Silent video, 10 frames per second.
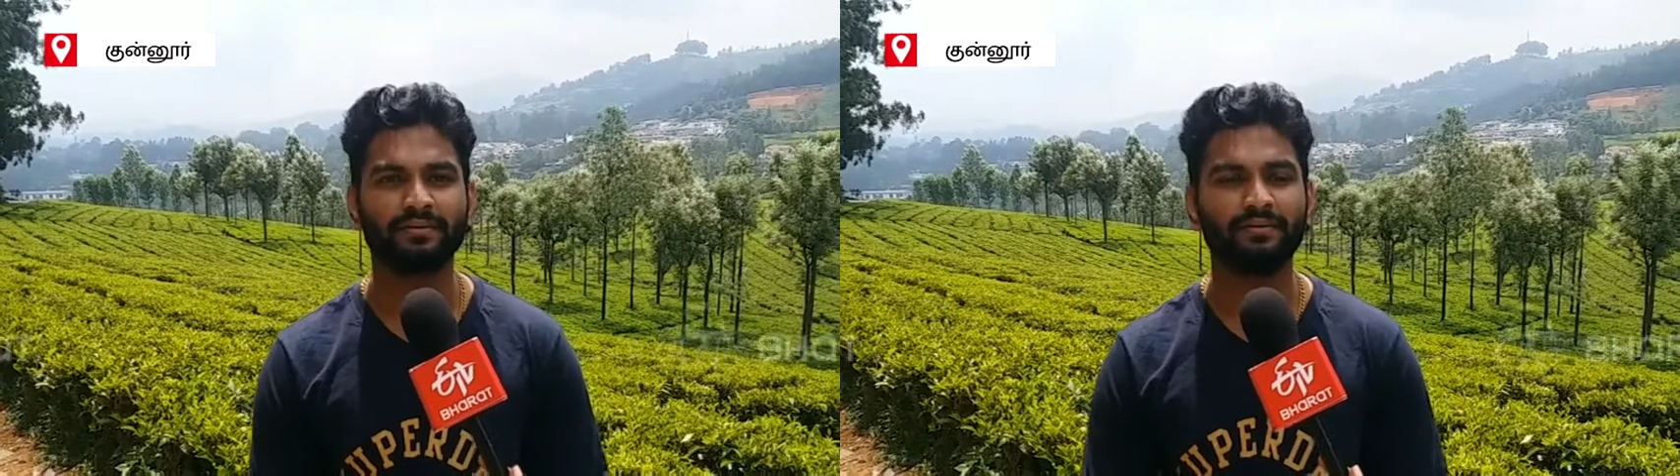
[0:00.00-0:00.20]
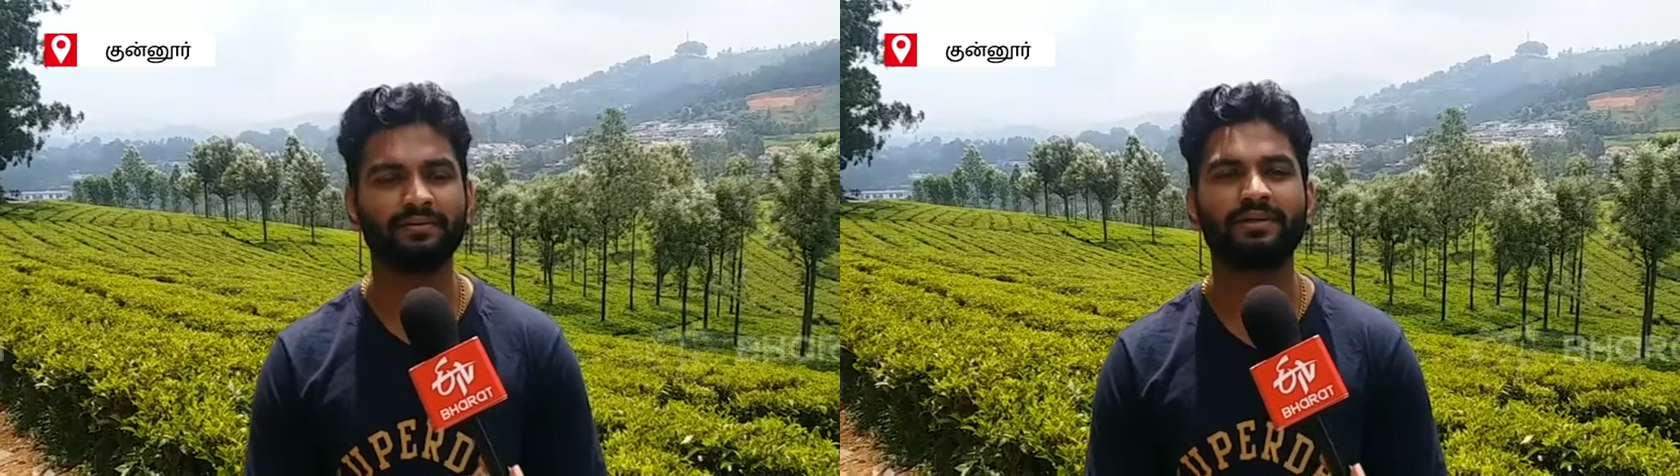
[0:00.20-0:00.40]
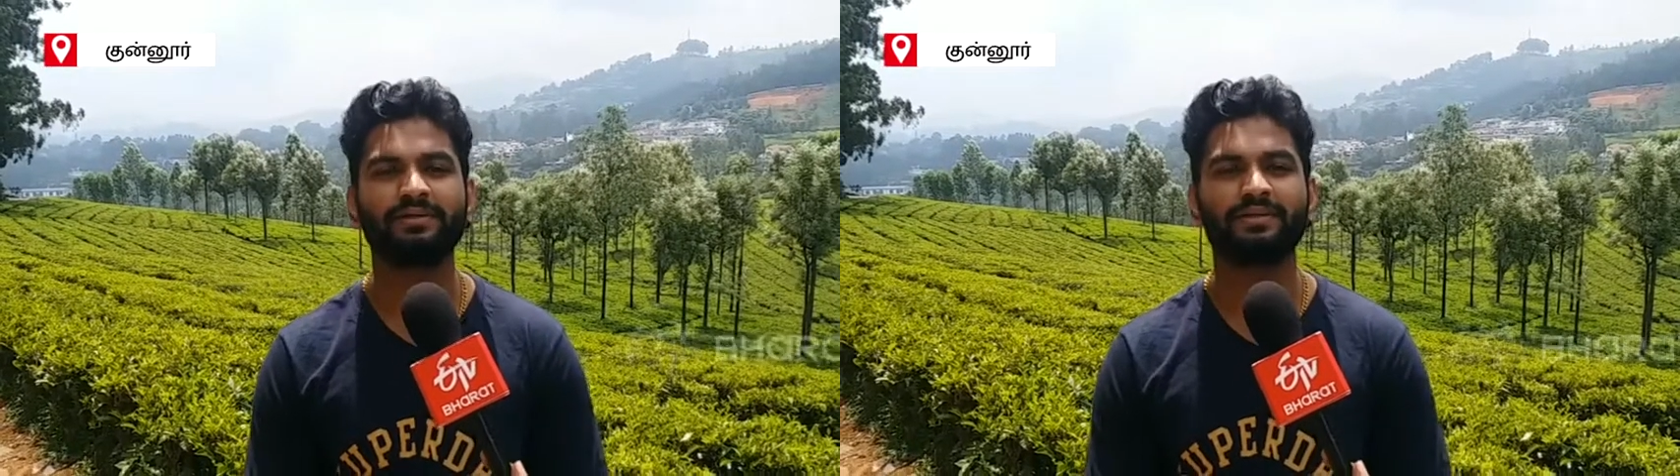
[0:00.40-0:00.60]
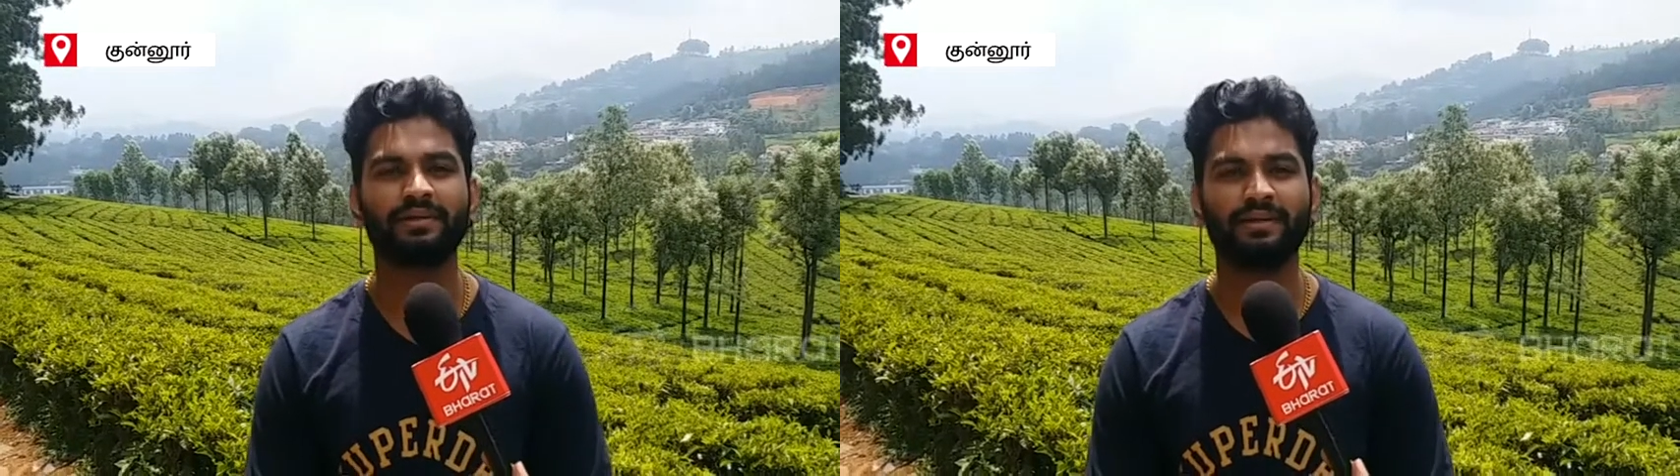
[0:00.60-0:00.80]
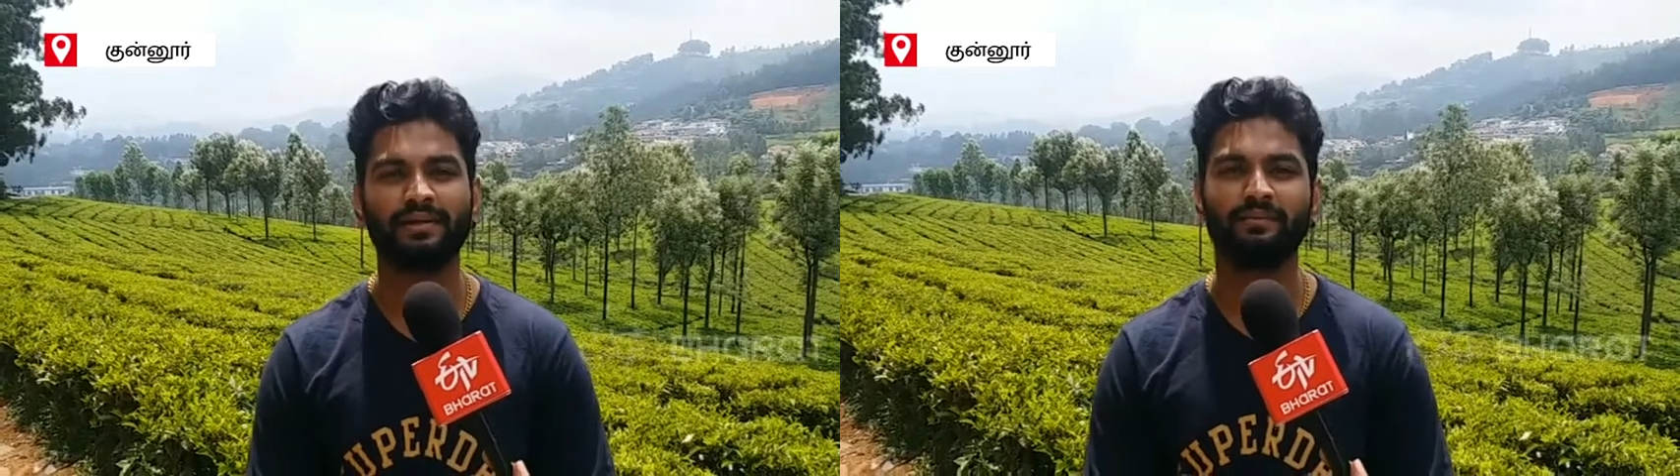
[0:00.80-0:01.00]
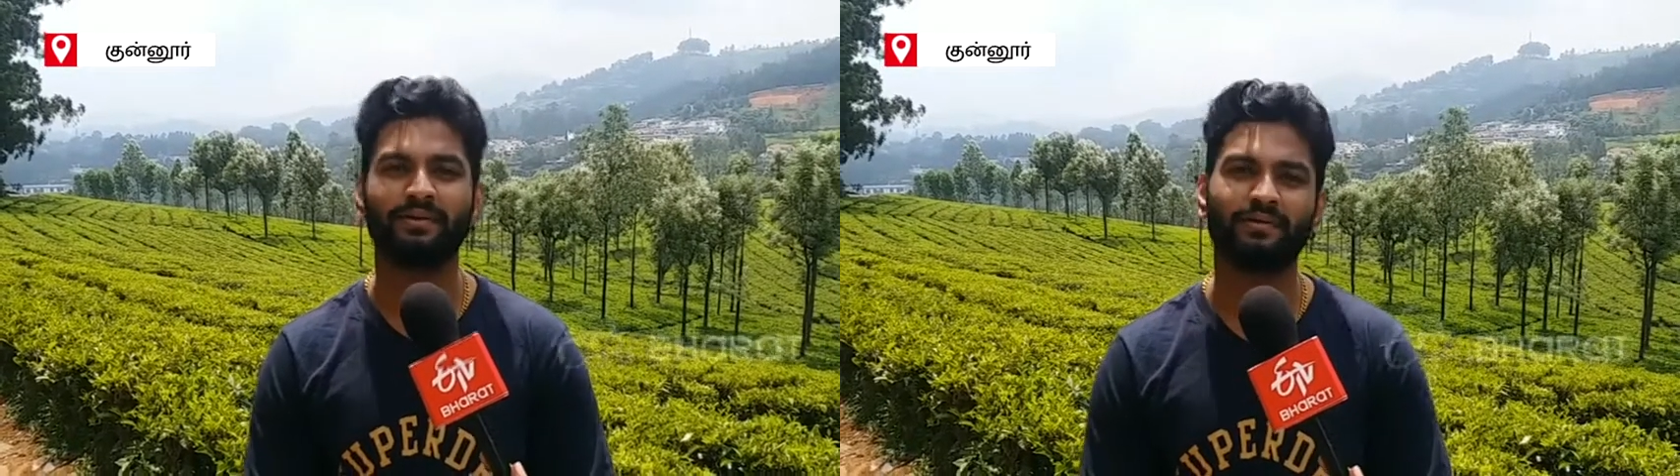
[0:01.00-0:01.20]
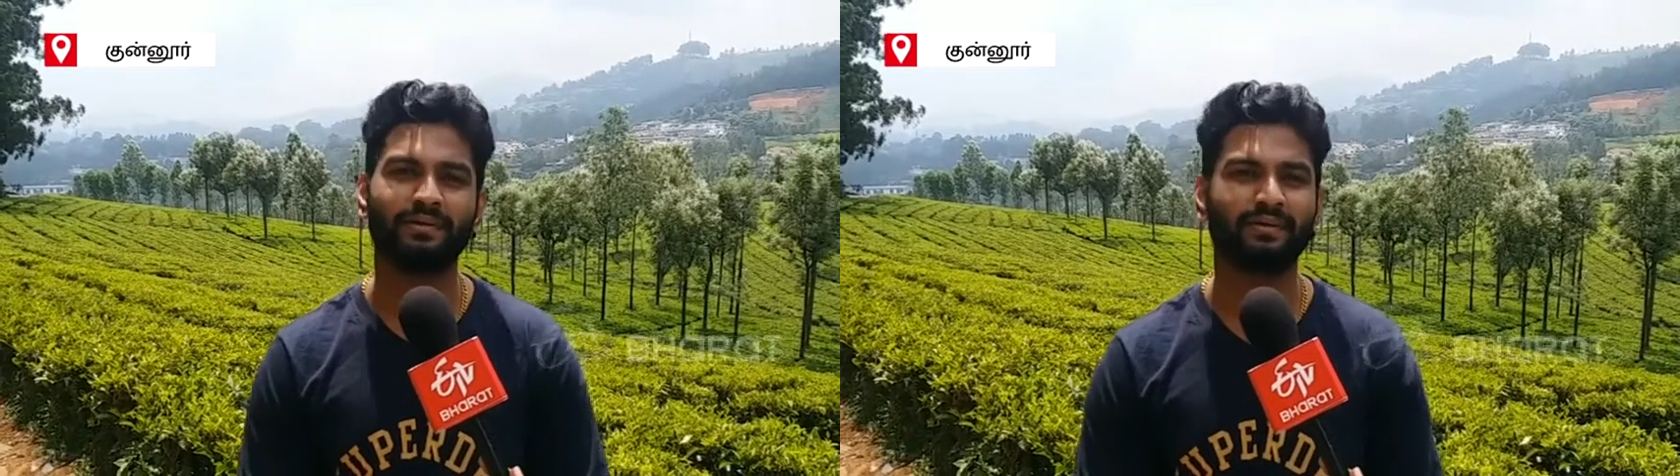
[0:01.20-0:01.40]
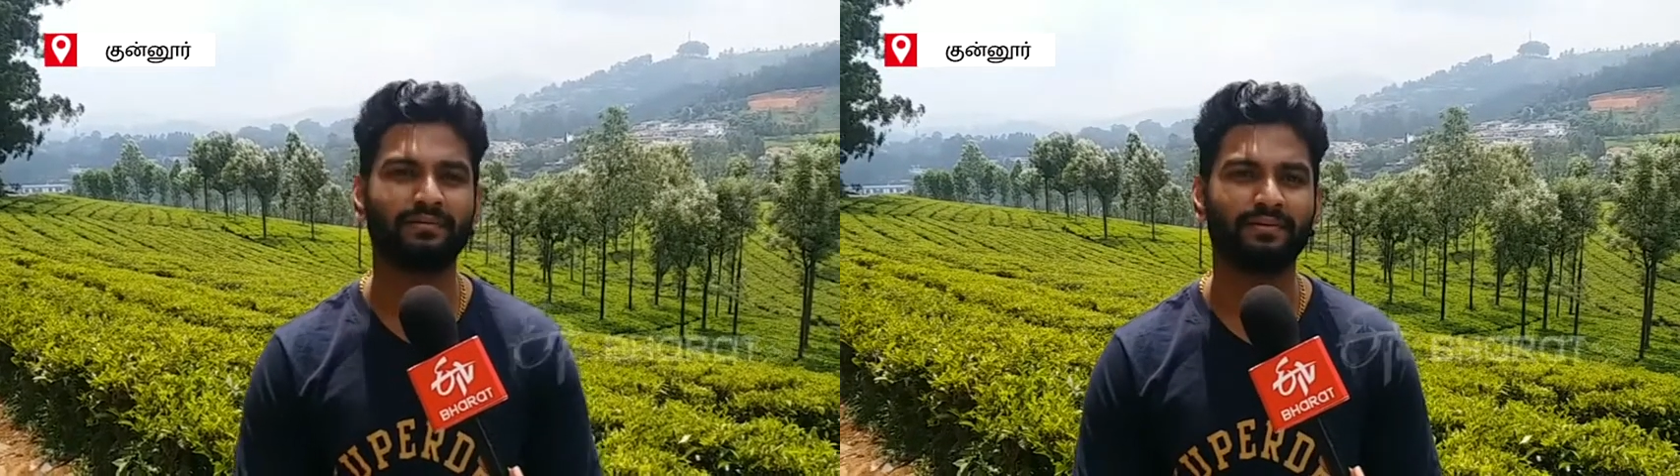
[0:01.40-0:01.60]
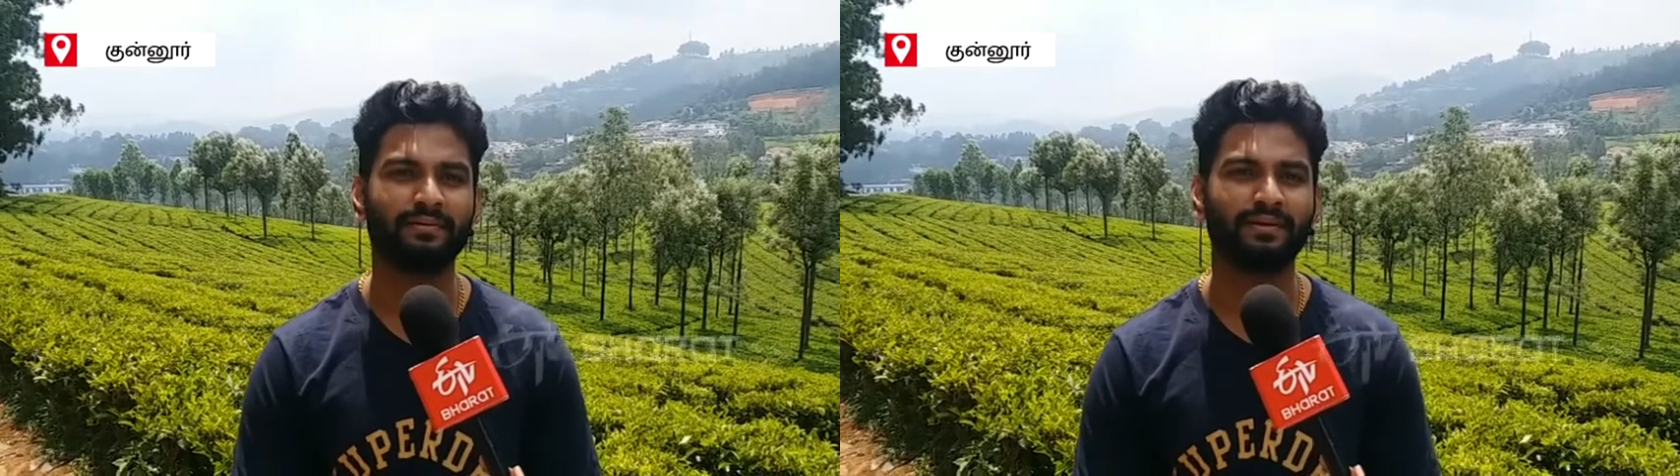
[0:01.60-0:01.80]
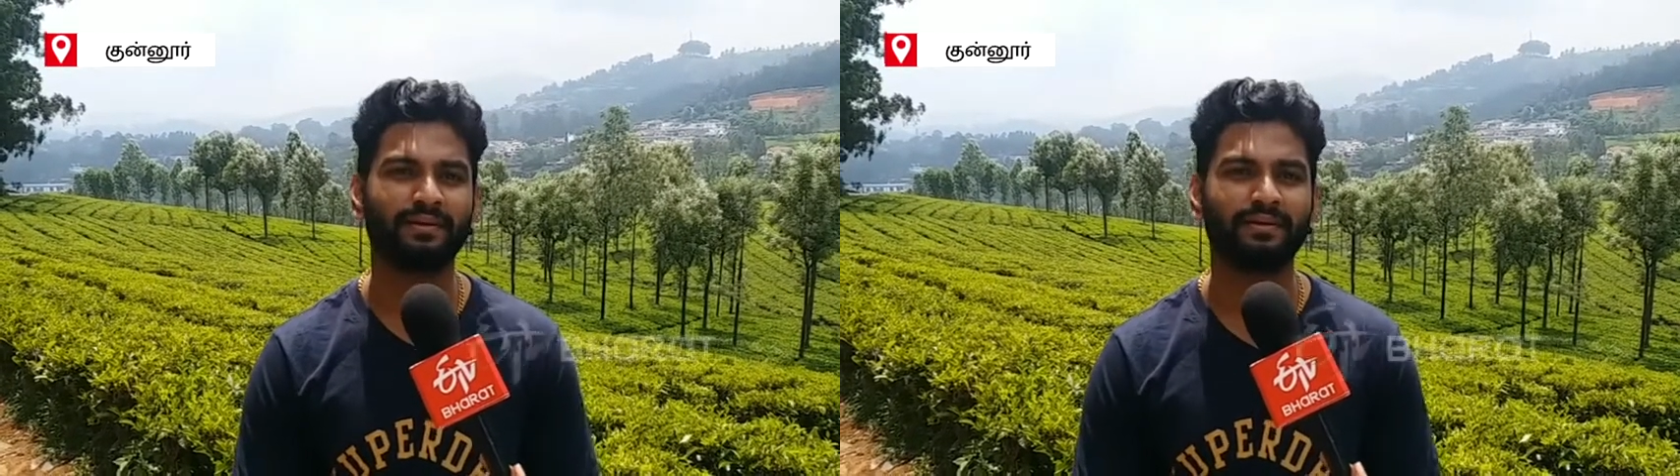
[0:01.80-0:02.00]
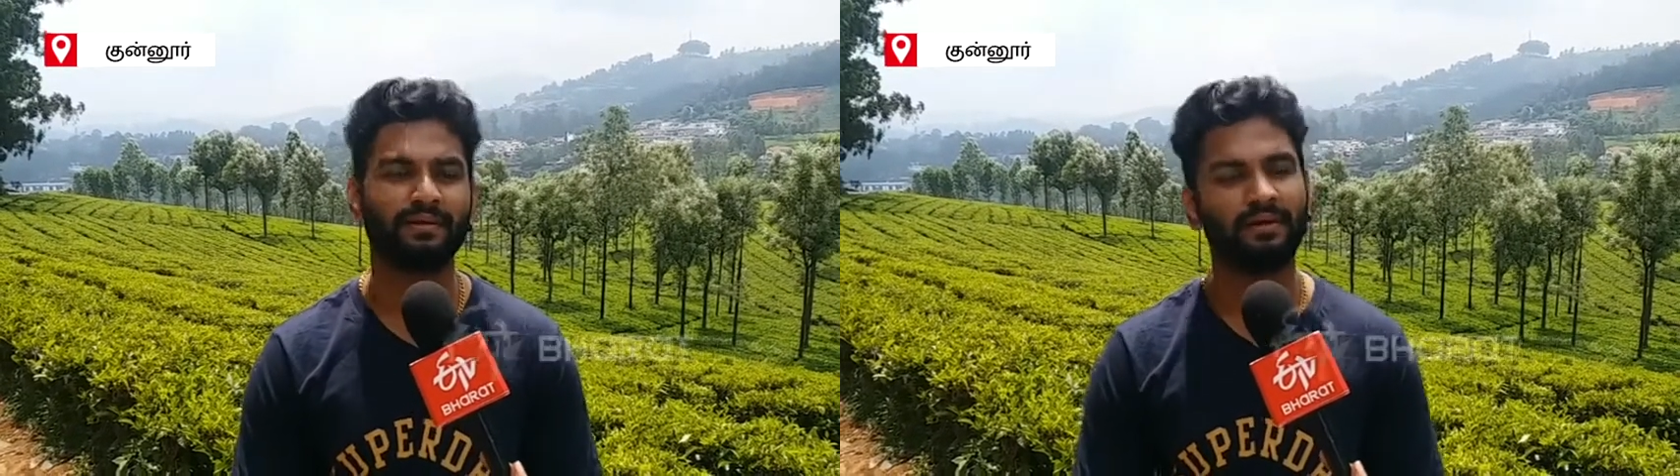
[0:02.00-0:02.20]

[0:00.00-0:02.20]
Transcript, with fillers: சவுத் ரீஜன் நீலகிரி மாவட்டத்தில் வந்து பார்த்திங்கன்னா